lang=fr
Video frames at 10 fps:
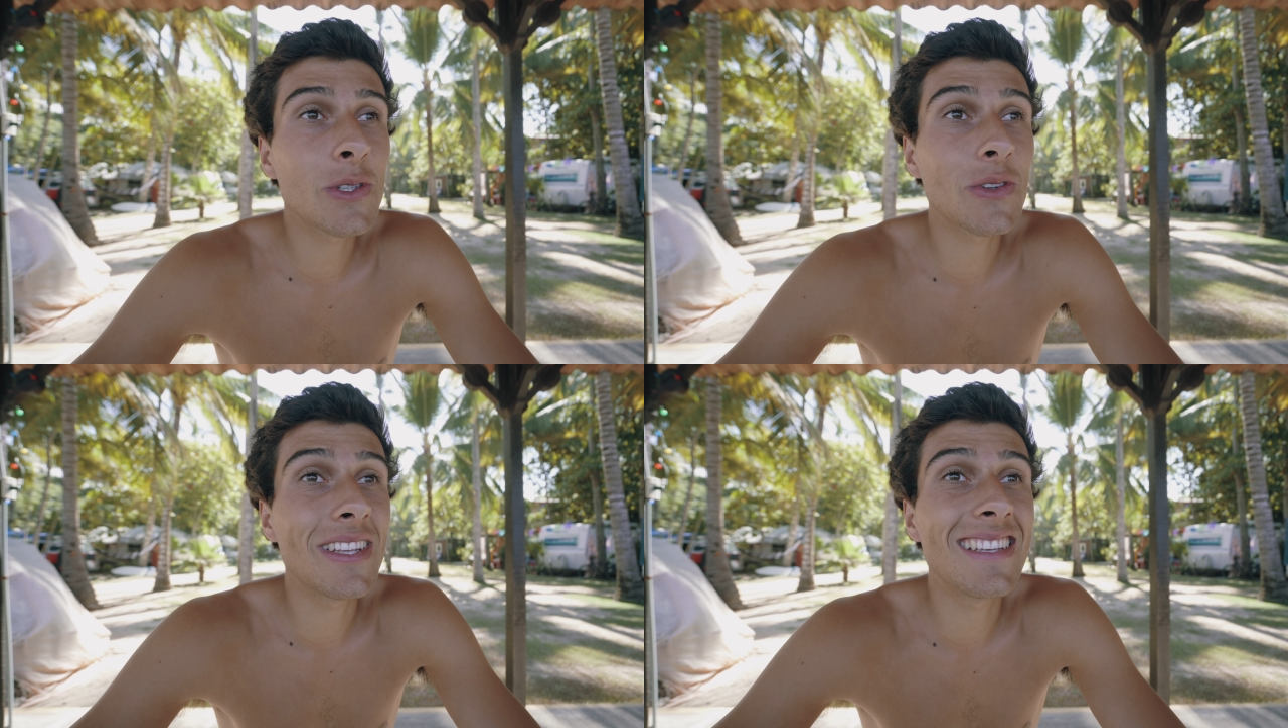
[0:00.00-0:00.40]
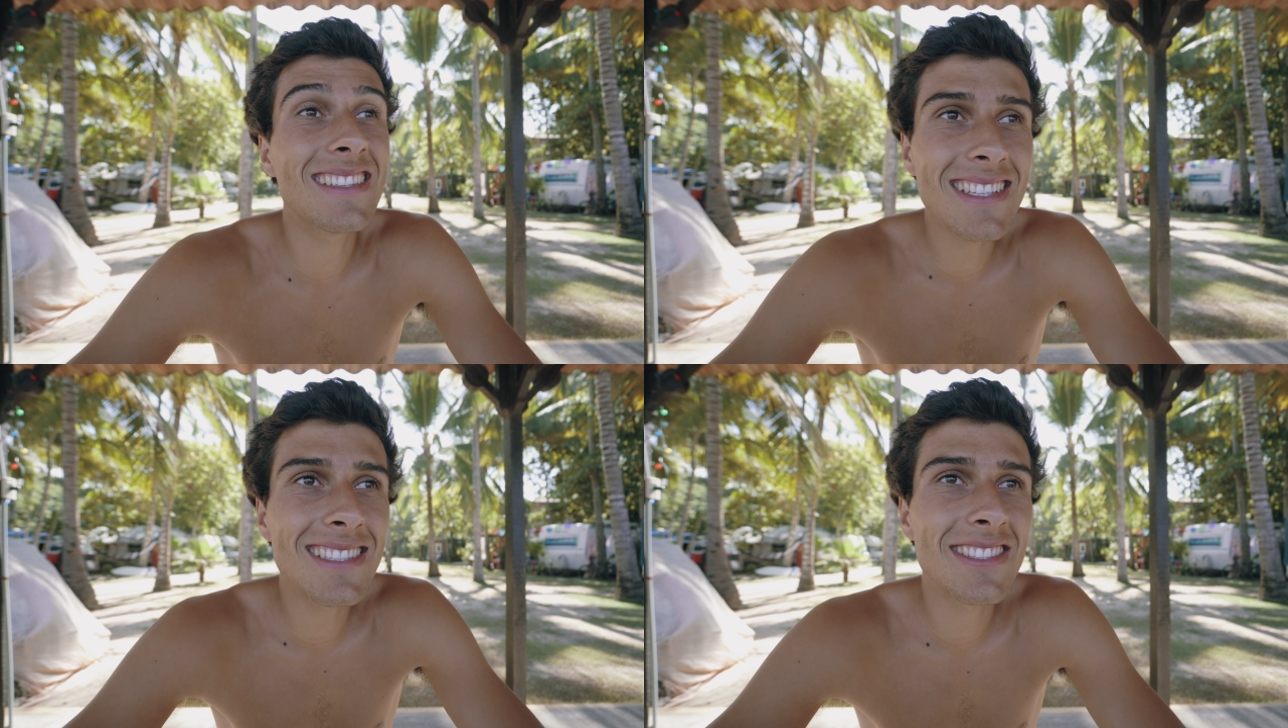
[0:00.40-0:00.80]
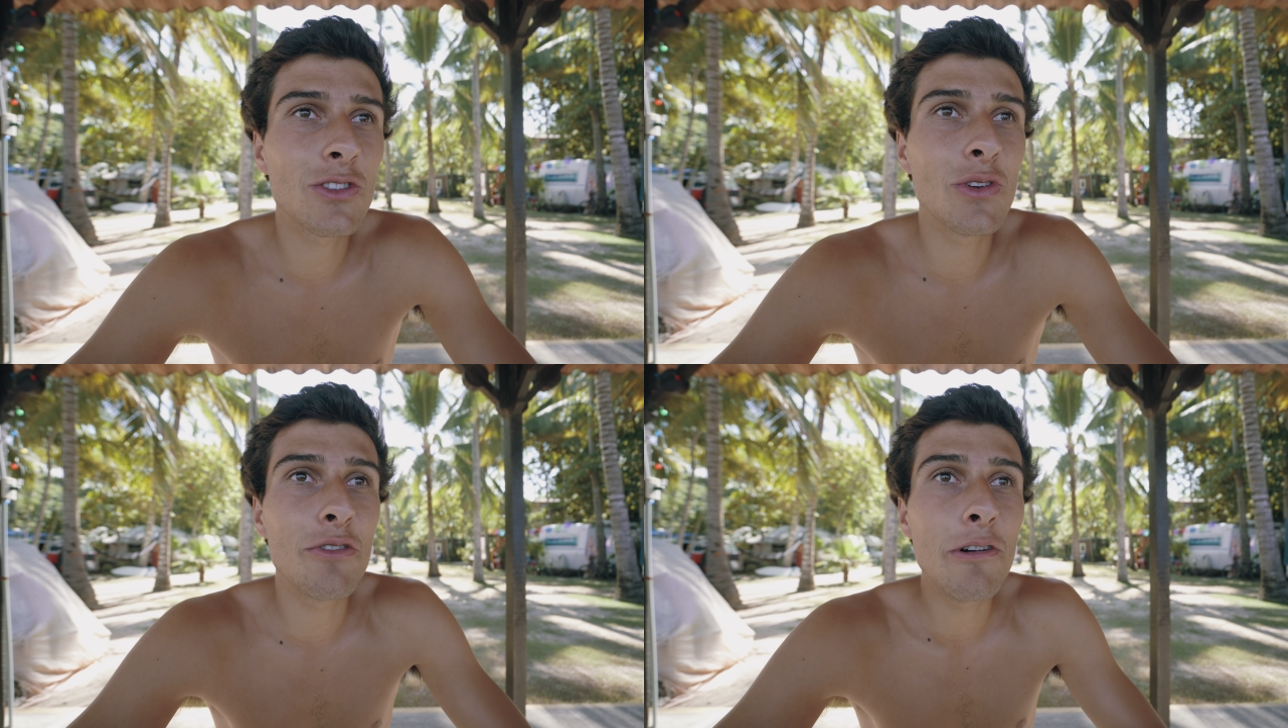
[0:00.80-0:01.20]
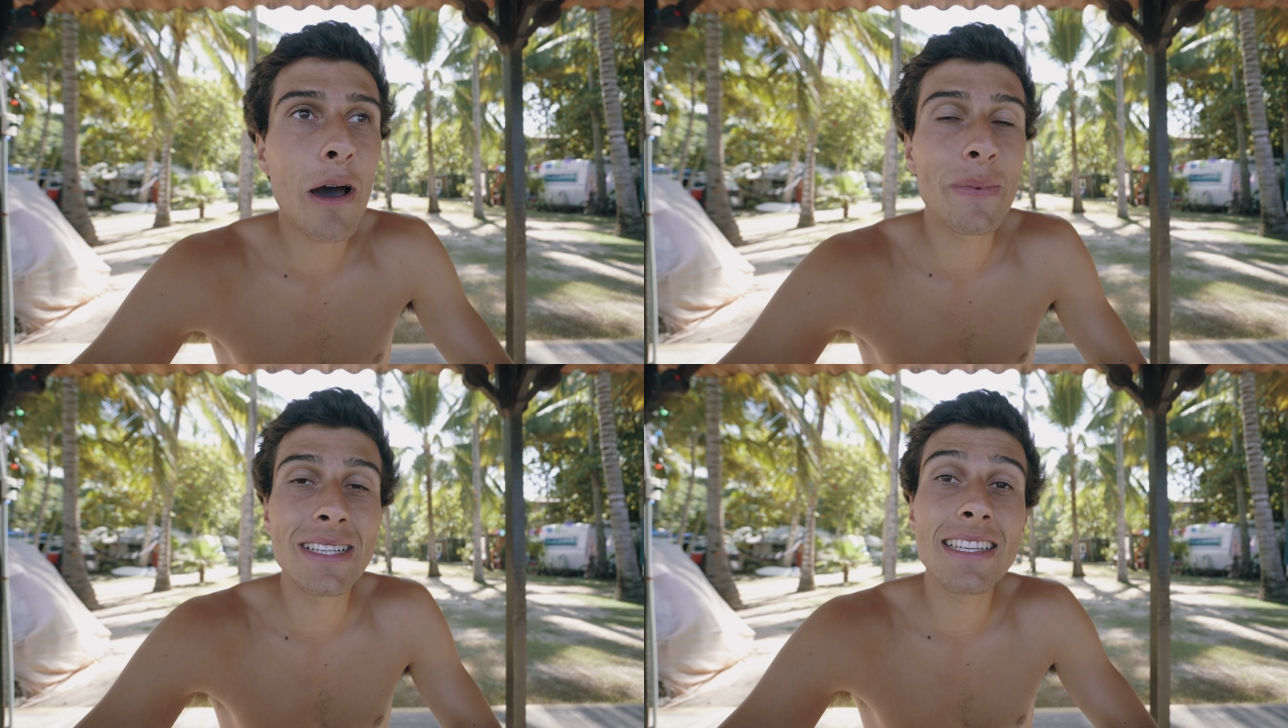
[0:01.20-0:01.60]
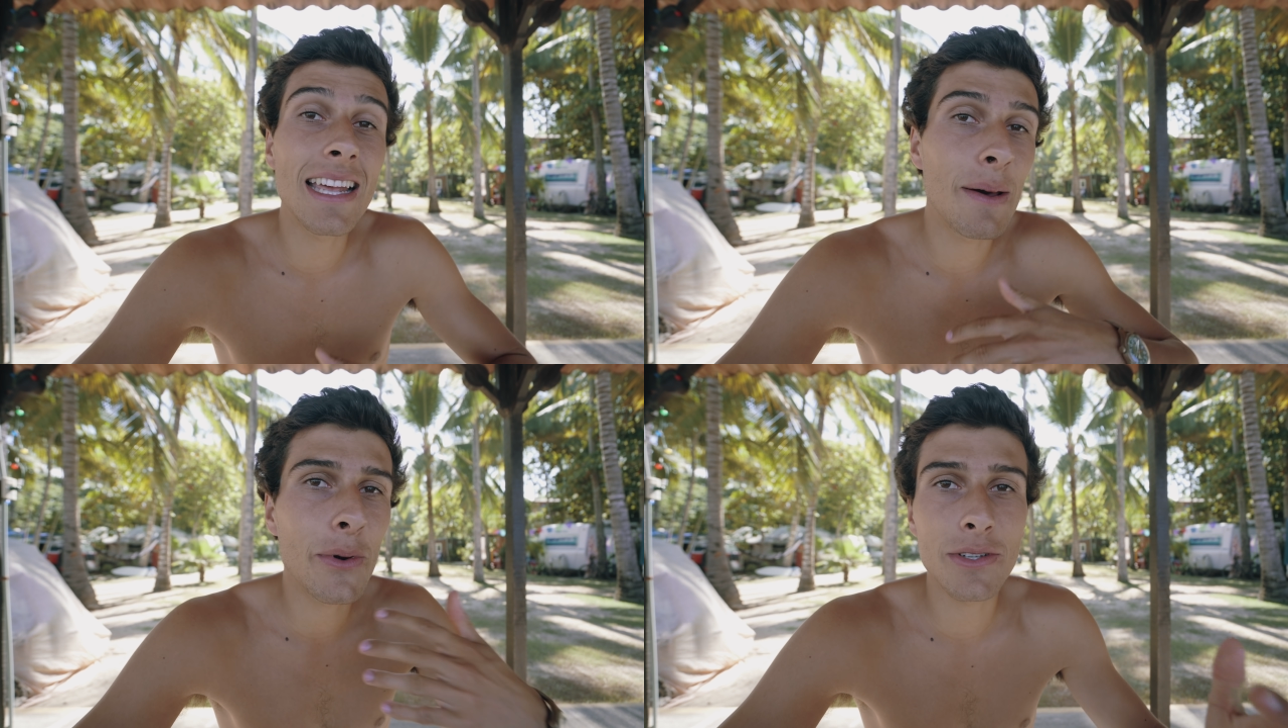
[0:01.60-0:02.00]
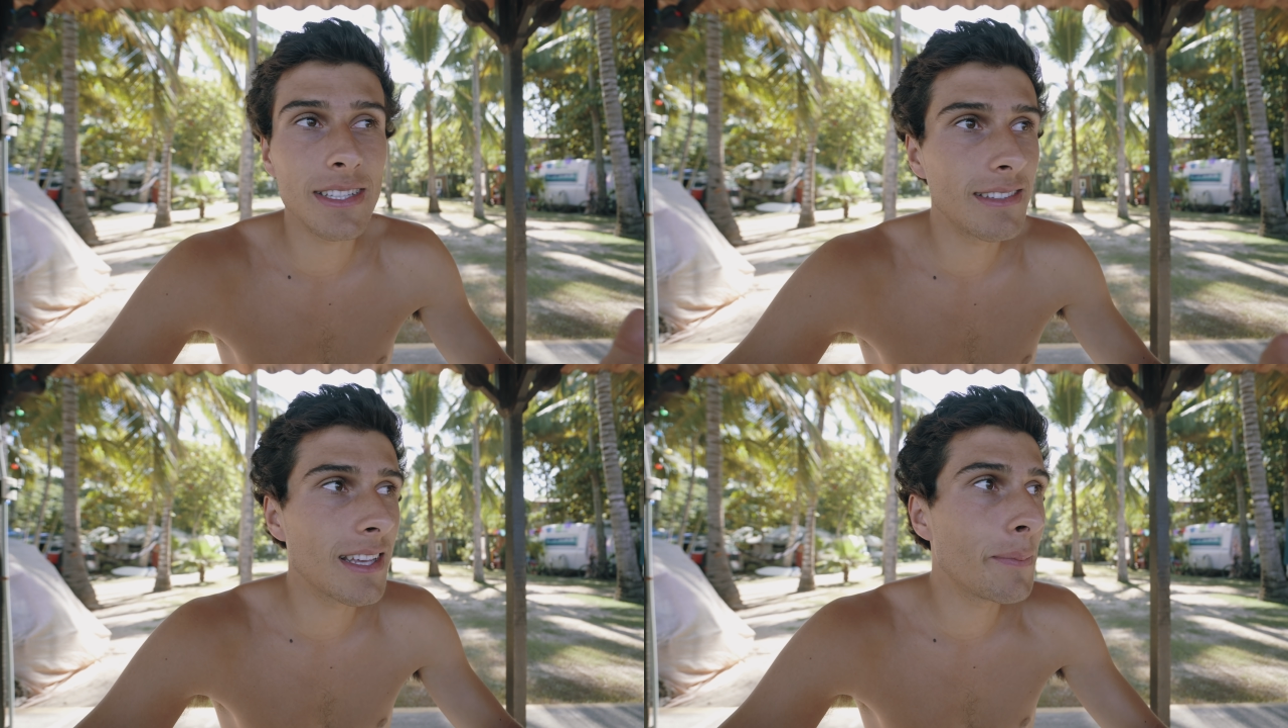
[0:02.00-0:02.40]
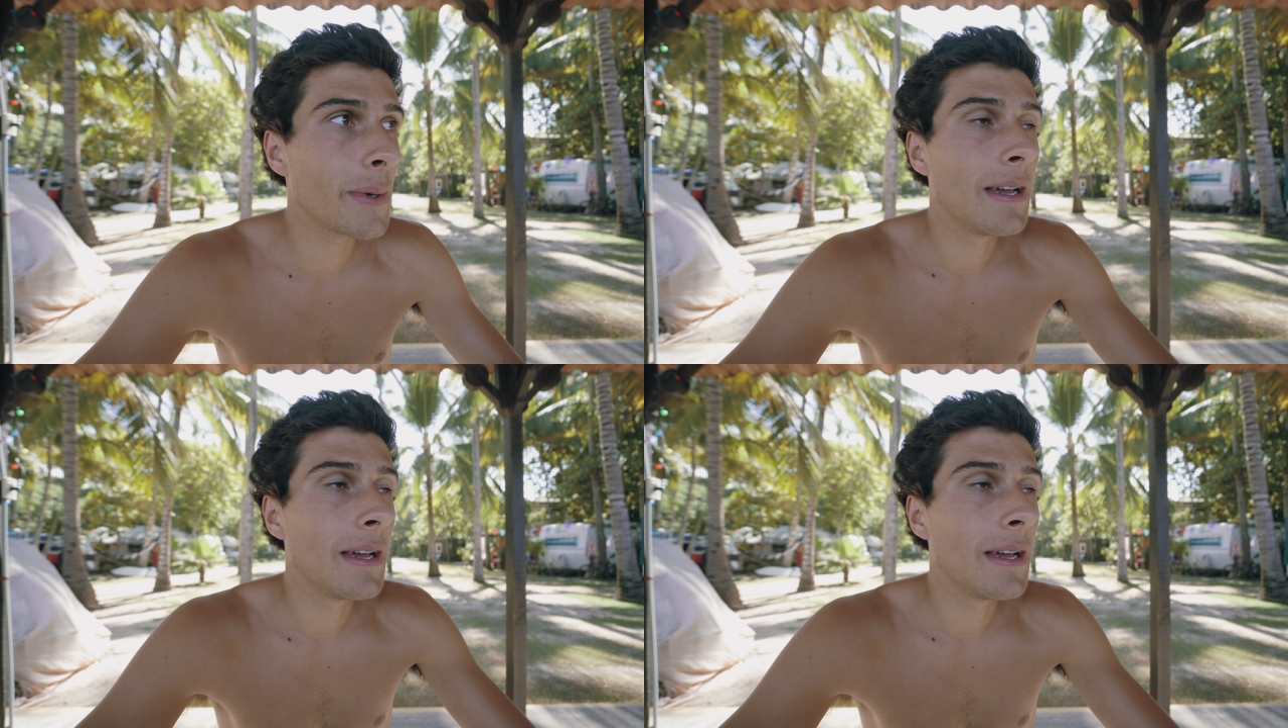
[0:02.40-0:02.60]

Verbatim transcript: si on était triste de vouloir passer à la prochaine étape,